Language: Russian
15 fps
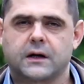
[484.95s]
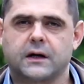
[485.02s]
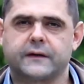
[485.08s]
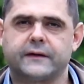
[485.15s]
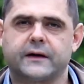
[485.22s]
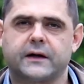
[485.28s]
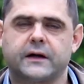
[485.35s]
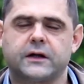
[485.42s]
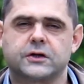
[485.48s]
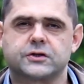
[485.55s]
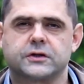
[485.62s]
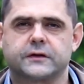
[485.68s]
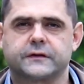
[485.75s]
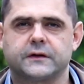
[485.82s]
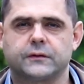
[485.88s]
Хотя,
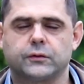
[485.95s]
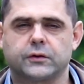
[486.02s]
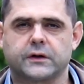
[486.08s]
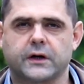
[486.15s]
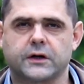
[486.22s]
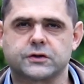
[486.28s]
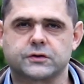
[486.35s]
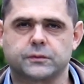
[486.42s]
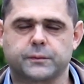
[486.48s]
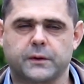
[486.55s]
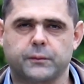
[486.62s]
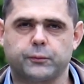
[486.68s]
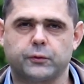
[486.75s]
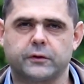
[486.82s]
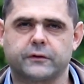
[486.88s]
конечно, основное качество
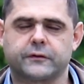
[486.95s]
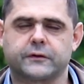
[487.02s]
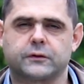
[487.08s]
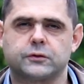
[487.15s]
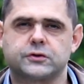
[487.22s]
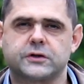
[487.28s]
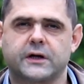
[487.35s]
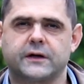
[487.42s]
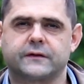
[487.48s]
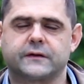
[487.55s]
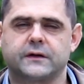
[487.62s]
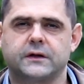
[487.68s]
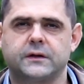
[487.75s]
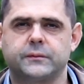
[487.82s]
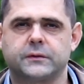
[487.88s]
прополиса заключается
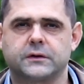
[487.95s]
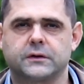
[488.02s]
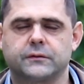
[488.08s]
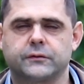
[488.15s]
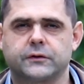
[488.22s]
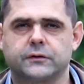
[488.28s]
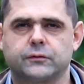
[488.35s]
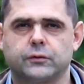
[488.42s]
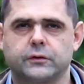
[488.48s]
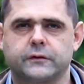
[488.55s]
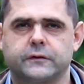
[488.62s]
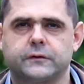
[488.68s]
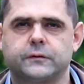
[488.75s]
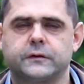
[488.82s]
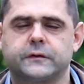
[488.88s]
именно в его
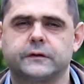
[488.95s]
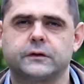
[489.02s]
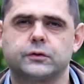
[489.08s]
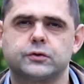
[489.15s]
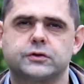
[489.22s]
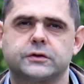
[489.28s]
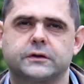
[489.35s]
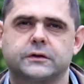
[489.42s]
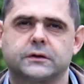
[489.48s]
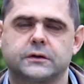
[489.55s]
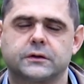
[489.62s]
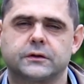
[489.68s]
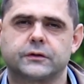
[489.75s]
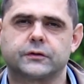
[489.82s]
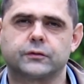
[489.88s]
дезинфицирующих
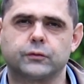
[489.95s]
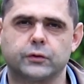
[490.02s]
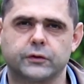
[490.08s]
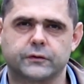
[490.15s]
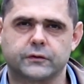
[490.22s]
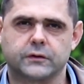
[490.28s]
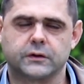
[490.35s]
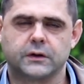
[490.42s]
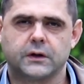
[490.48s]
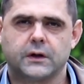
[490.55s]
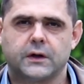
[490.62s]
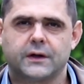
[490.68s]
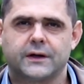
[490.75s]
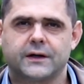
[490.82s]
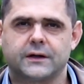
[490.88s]
э, свойствах.
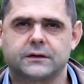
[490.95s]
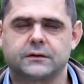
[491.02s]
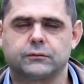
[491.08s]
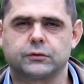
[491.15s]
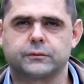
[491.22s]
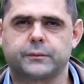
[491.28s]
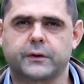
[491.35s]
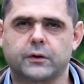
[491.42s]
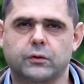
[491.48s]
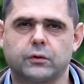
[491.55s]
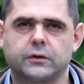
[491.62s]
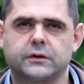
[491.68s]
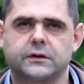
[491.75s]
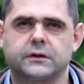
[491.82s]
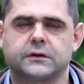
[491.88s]
Это вот
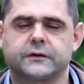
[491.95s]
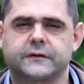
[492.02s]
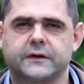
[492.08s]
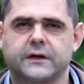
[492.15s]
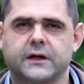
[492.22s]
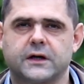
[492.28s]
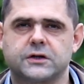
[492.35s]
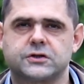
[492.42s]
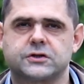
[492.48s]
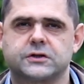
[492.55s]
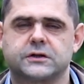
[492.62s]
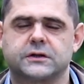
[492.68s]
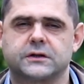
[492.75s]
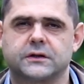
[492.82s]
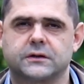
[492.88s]
природный,
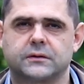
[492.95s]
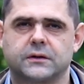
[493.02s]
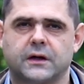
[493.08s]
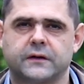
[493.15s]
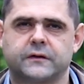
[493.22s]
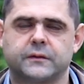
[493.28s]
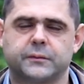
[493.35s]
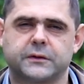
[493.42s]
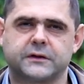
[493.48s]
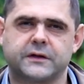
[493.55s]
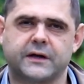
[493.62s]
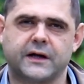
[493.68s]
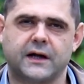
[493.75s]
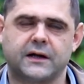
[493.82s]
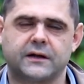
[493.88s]
настоящий,
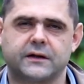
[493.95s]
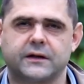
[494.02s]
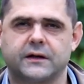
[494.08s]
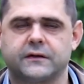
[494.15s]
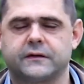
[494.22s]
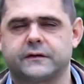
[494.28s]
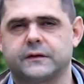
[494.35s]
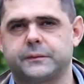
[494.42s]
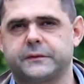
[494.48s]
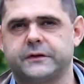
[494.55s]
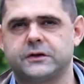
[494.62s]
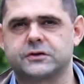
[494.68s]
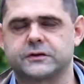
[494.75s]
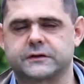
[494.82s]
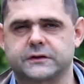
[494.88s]
антибактериальный,
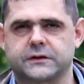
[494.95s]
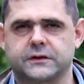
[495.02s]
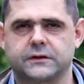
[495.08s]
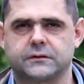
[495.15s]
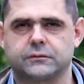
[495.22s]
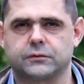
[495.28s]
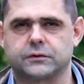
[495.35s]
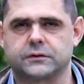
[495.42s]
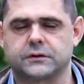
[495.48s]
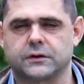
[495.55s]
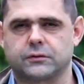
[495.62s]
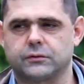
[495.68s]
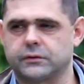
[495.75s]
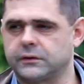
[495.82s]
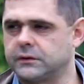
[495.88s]
антисептический вот
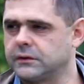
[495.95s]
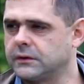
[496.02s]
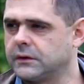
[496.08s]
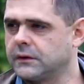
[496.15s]
такой